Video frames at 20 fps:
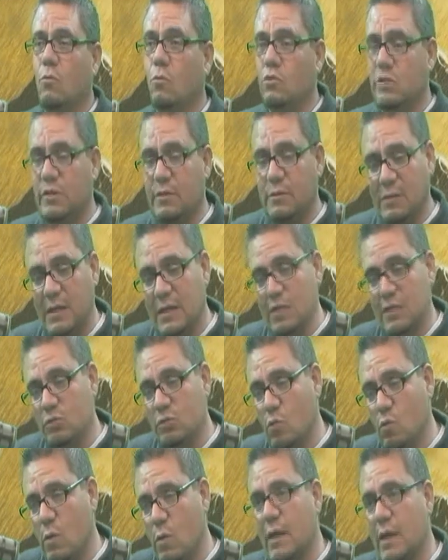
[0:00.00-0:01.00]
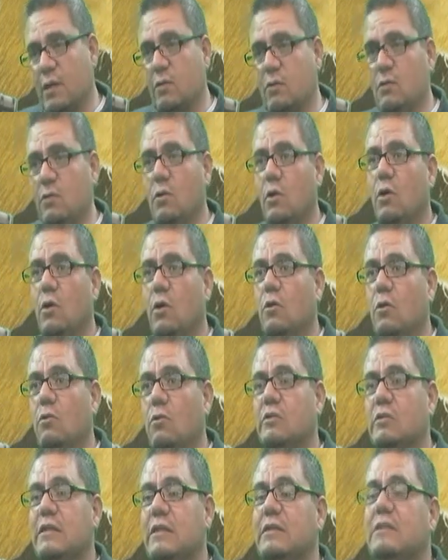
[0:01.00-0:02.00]
O se van a su cuarto,
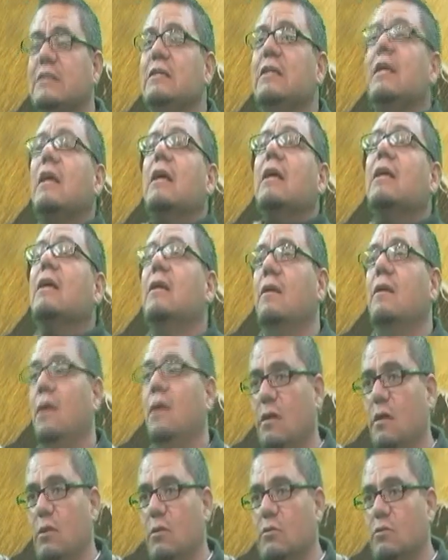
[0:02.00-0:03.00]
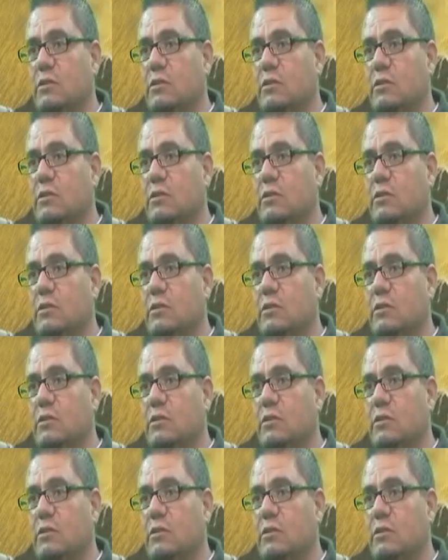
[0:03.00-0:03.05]
o se encierran,